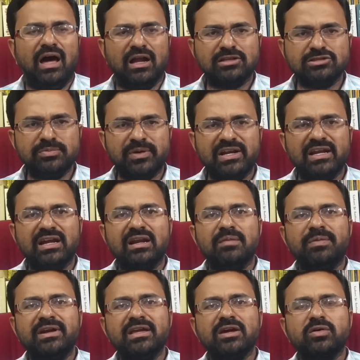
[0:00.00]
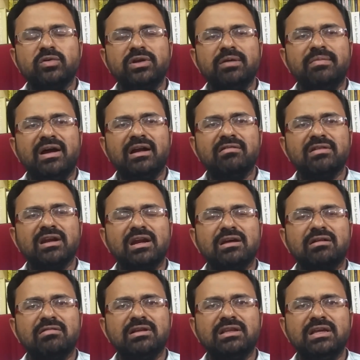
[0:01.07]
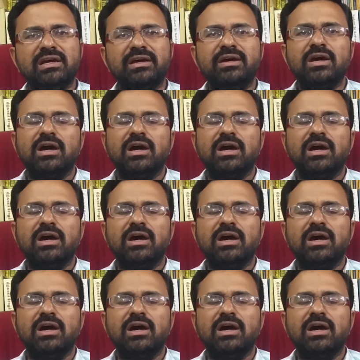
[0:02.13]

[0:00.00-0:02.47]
அரசு பள்ளிகளில் படிக்கக்கூடிய மாணவர்களுக்கு வந்து